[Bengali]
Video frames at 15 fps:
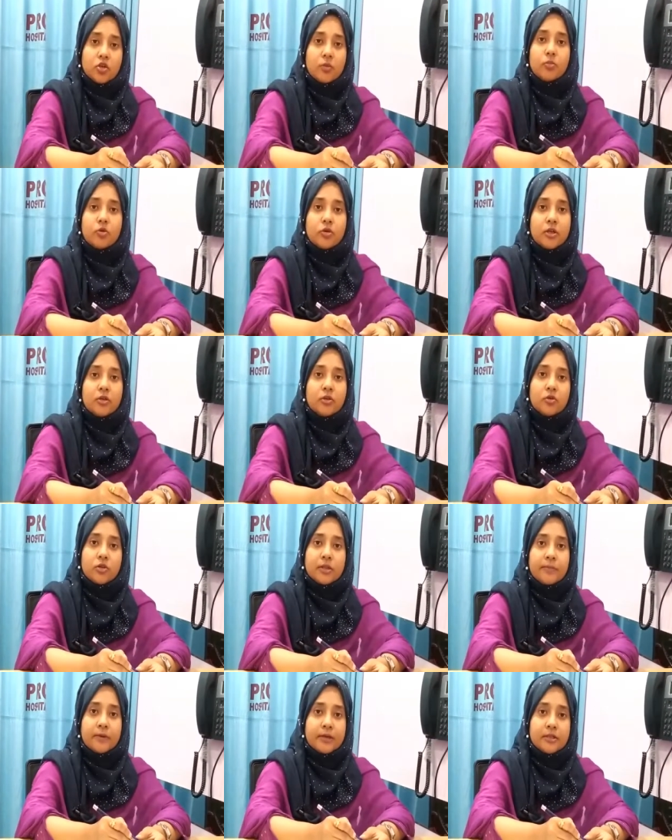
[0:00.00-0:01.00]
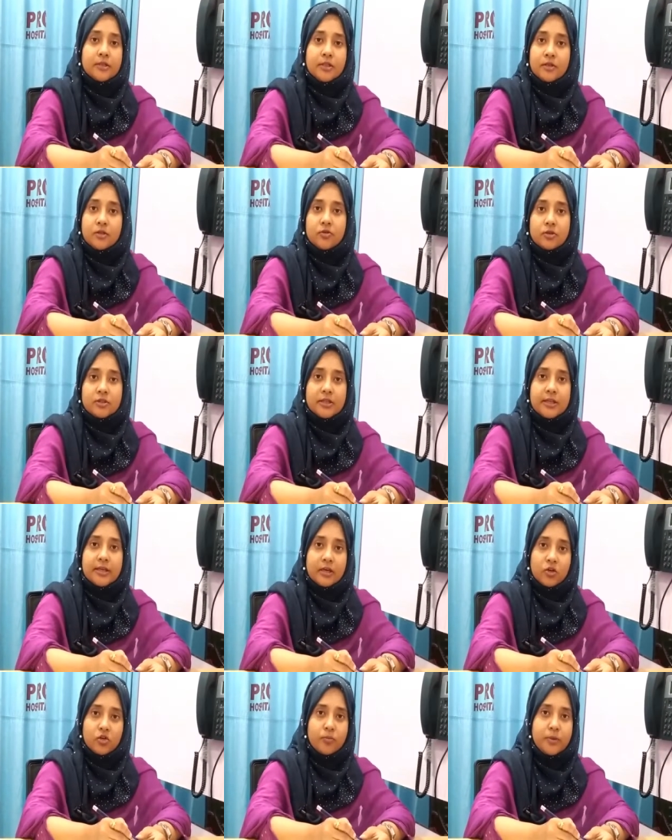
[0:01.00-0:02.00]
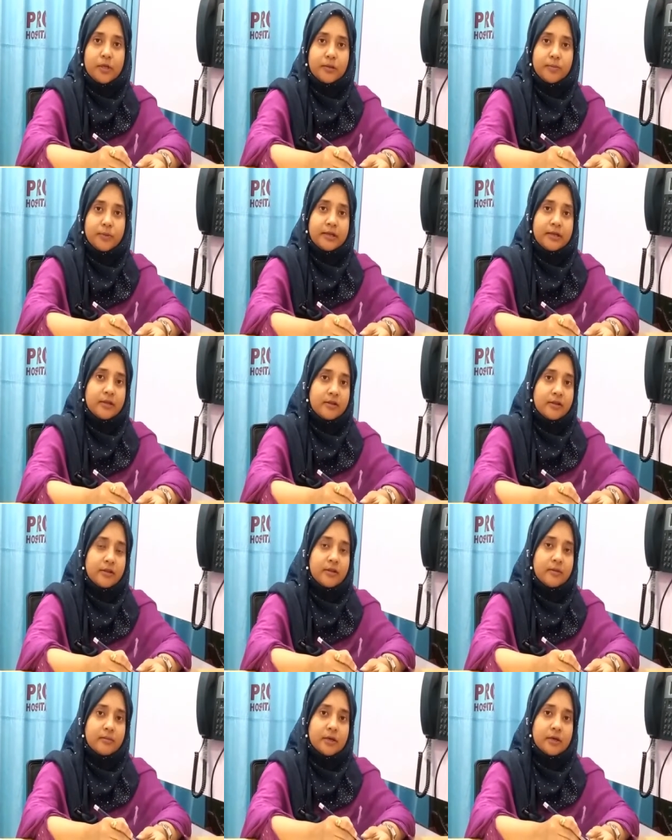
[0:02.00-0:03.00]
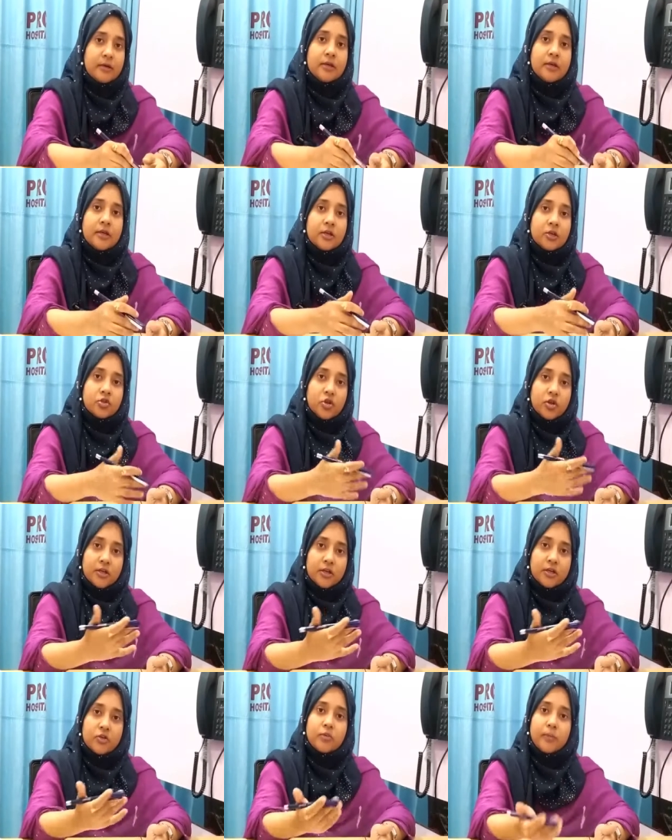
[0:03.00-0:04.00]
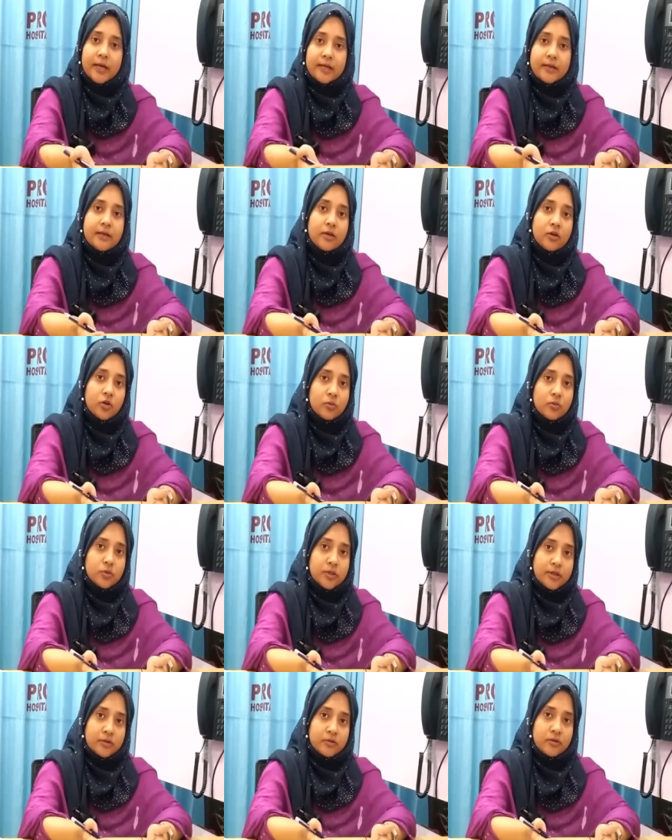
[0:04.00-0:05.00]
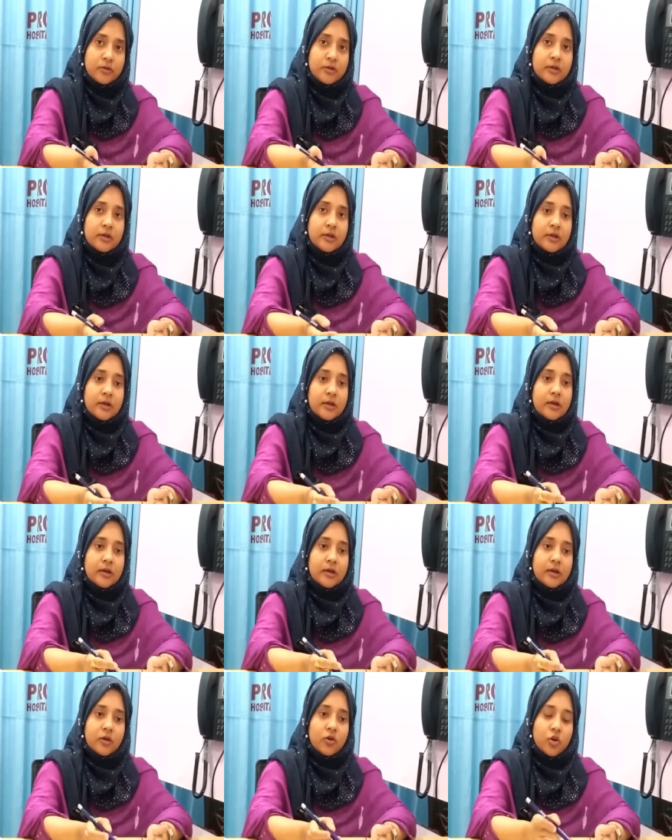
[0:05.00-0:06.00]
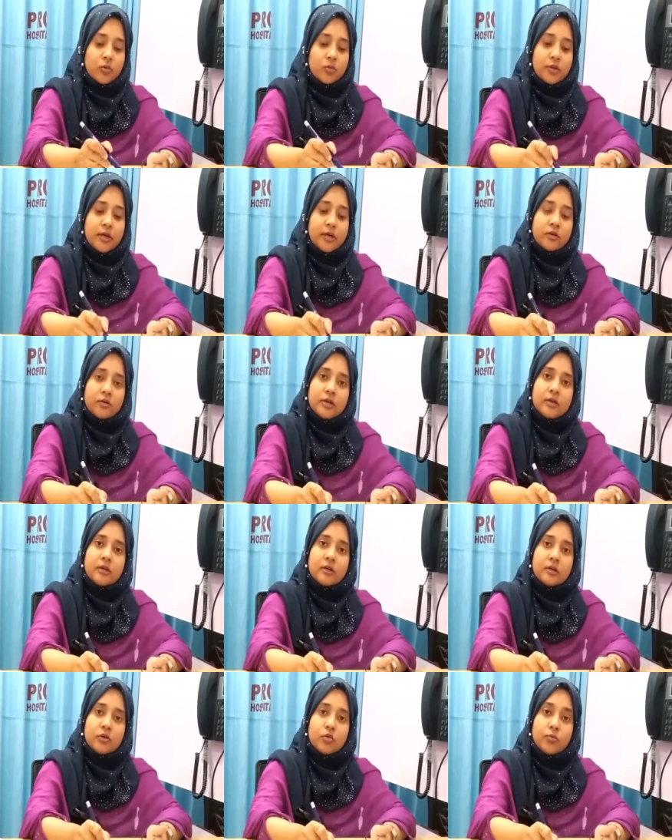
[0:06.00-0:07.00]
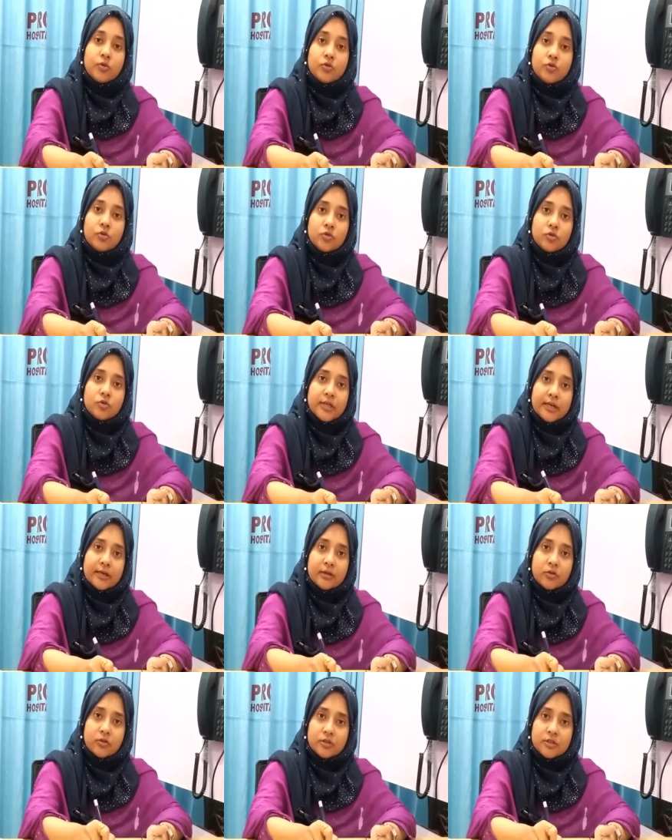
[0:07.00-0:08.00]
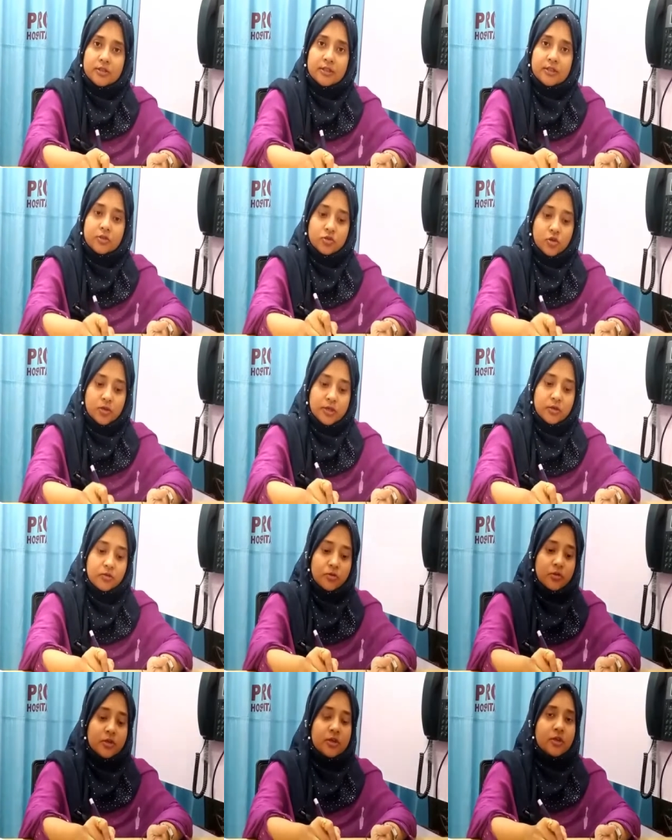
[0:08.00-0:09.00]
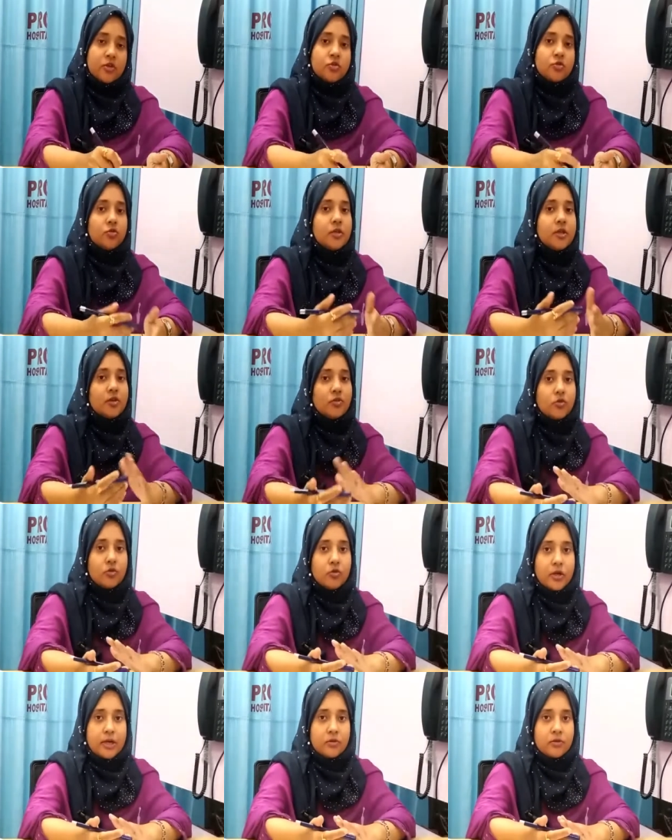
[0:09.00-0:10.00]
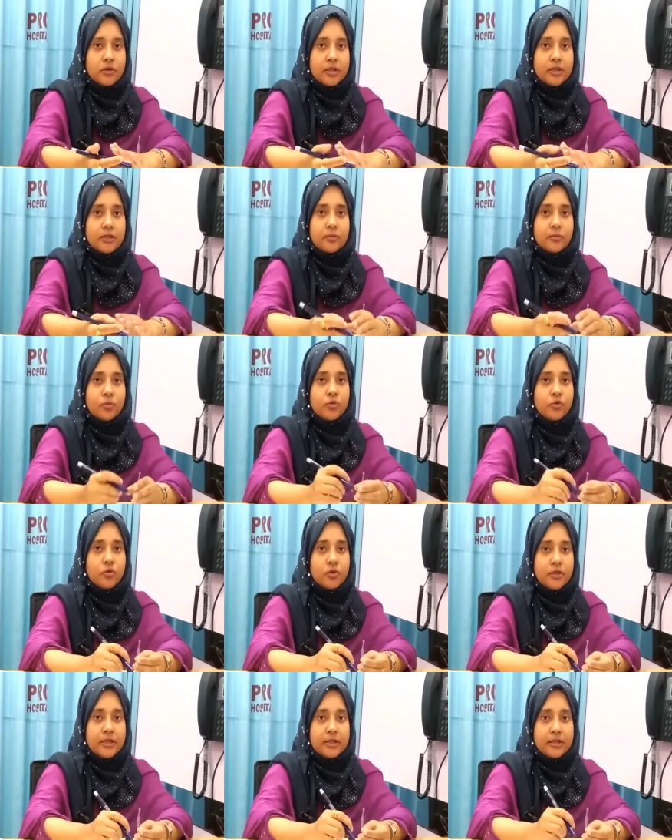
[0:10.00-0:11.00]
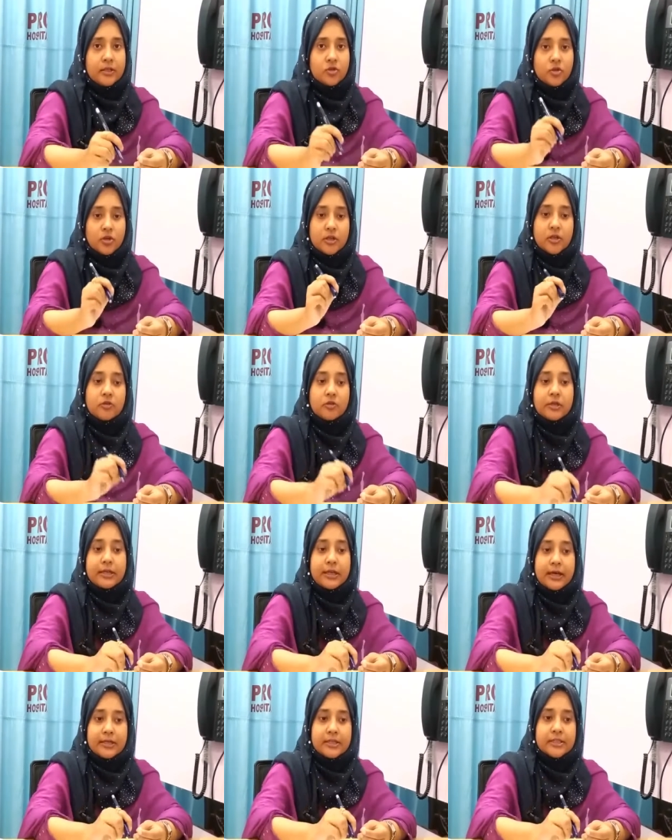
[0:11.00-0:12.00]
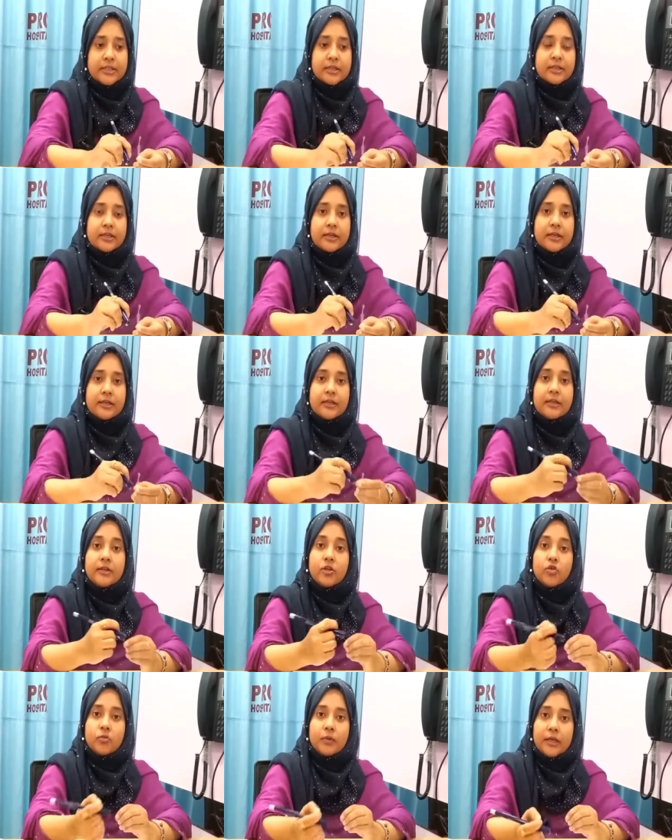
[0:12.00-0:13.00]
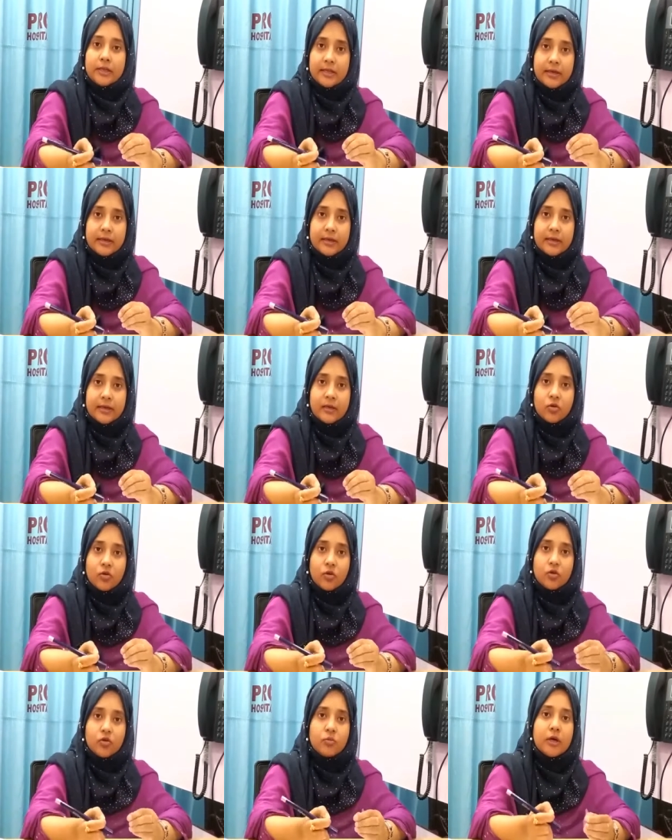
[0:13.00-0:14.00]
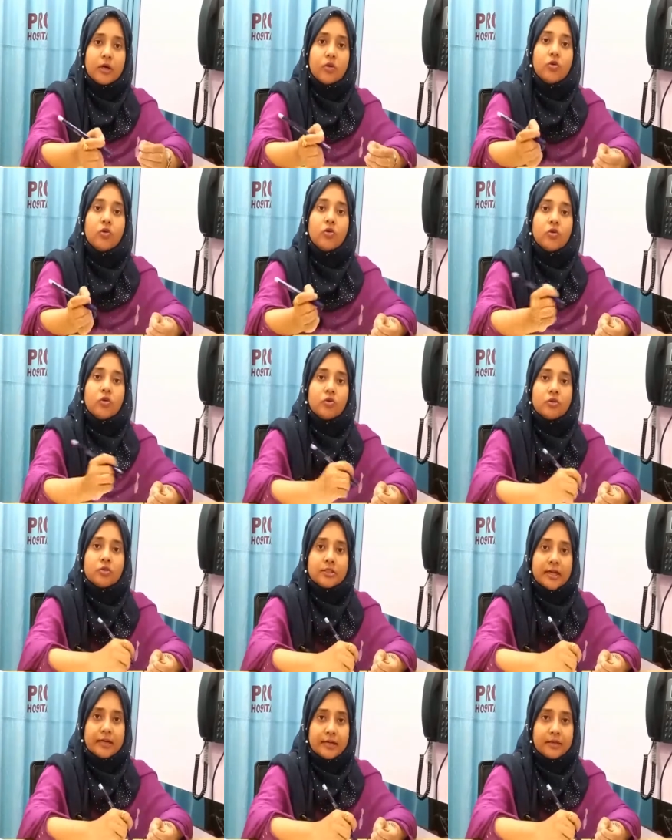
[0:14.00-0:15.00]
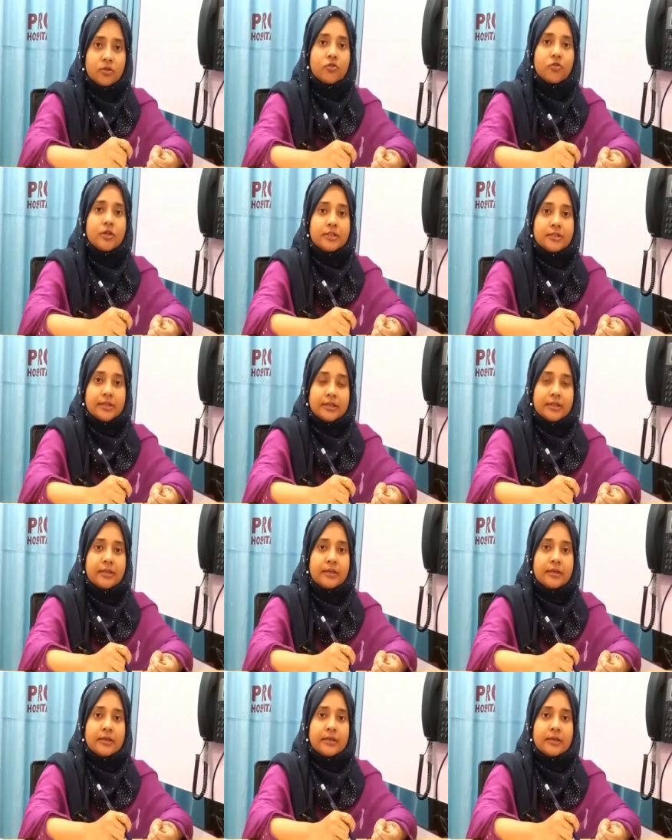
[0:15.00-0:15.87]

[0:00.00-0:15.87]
সম্মুখীন হতে পারে সেটি হচ্ছে একটু পিক প্রেগনেন্সি বা জরায়ুর বাইরে গর্ভধারণ গর্ভধারণের উপযুক্ত জায়গা হচ্ছে জরায়ু যদি কোনো কারণে ভ্রূণটি জরায়ুতে না এসে এটি টিউবেই থাকে অথবা অন্য কোনো জায়গায় চলে যায়